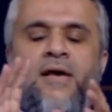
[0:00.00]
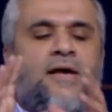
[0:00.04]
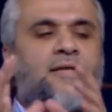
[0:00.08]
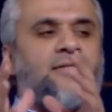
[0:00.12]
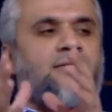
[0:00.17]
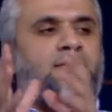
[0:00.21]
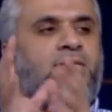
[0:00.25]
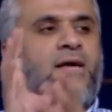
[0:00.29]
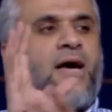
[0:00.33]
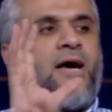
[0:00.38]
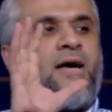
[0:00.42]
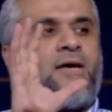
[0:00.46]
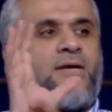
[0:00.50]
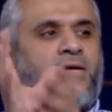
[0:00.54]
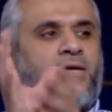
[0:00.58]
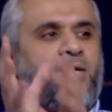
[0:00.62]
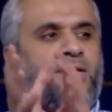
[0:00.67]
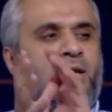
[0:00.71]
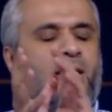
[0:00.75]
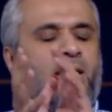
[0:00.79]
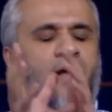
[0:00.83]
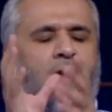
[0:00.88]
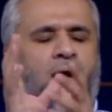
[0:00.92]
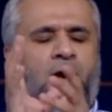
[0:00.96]
التاي
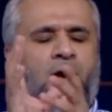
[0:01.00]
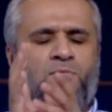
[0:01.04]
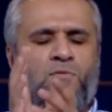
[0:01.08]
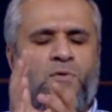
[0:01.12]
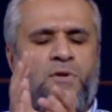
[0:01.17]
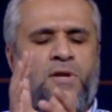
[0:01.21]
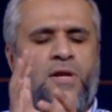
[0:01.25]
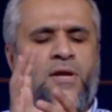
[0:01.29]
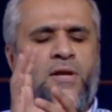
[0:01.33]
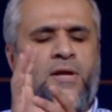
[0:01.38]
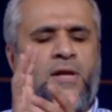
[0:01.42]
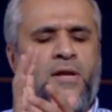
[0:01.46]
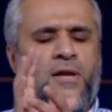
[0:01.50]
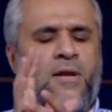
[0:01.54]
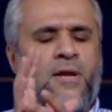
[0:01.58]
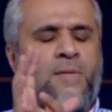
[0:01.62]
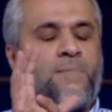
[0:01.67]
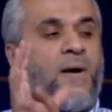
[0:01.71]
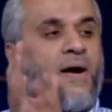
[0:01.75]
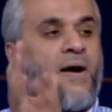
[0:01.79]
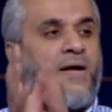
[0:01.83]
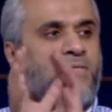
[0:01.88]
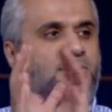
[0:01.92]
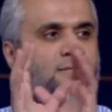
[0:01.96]
آه، عفوا
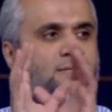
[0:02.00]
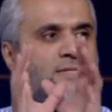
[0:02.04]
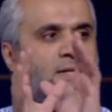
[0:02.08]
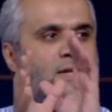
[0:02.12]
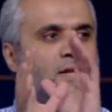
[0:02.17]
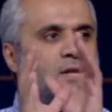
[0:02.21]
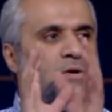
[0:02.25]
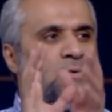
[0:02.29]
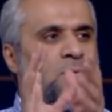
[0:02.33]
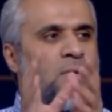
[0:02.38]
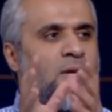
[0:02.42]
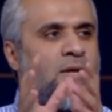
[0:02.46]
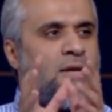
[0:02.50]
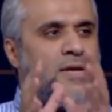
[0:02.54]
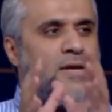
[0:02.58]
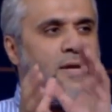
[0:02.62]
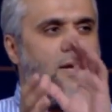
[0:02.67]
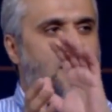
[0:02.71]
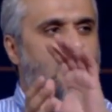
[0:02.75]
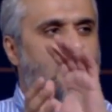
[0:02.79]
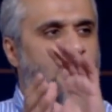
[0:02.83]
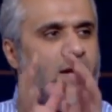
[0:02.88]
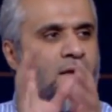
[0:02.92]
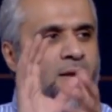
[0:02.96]
الباد اللي هو
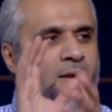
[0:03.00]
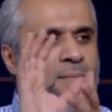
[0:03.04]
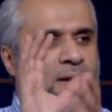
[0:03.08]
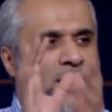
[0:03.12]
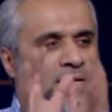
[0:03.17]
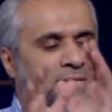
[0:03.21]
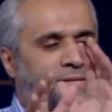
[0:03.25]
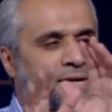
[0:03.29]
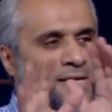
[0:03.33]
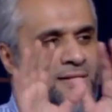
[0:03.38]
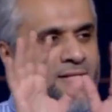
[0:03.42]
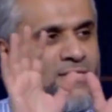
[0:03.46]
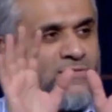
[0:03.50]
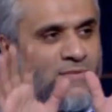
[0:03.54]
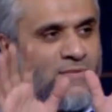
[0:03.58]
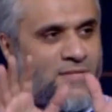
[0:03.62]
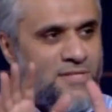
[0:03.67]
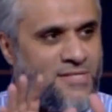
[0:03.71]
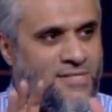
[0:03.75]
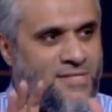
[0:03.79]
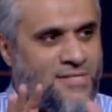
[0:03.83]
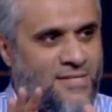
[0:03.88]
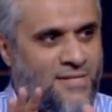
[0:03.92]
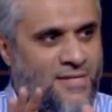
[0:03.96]
المخدات
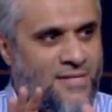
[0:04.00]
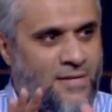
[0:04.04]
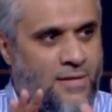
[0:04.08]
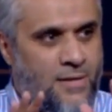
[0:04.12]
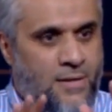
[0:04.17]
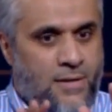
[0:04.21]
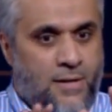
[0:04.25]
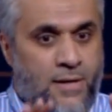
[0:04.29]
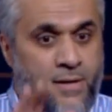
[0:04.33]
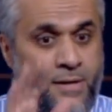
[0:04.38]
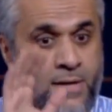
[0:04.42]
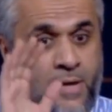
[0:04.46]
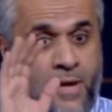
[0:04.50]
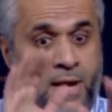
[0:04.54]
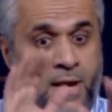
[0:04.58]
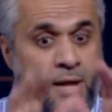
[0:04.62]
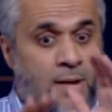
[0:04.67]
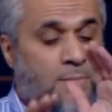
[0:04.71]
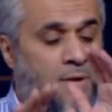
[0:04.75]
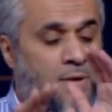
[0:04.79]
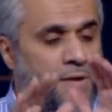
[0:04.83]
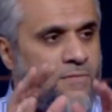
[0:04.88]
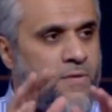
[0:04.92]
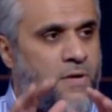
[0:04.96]
السفنج ايوه انه
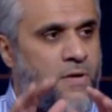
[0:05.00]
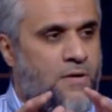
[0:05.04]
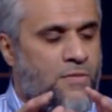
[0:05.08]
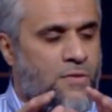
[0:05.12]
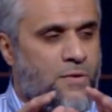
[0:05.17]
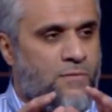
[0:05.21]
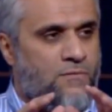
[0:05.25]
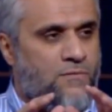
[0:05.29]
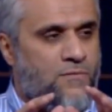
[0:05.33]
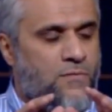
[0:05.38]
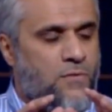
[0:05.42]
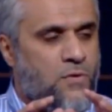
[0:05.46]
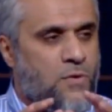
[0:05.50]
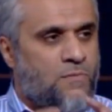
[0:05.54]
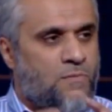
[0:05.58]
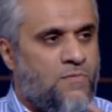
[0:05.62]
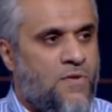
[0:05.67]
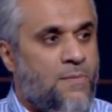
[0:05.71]
علمه يضرب فيهم نعم.